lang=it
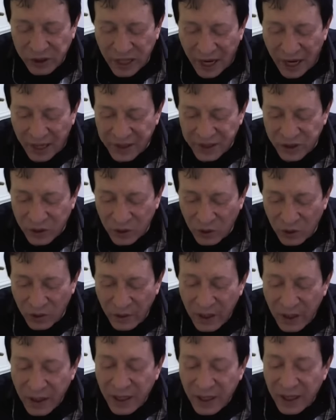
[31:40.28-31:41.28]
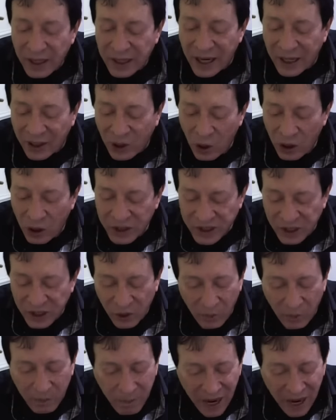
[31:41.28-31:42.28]
Tarso,
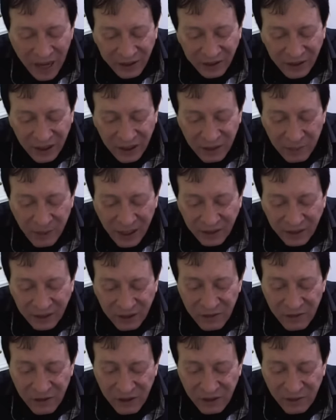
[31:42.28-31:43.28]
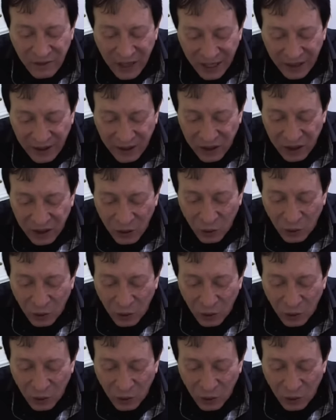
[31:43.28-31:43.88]
raccolsero bande di mantiviventi,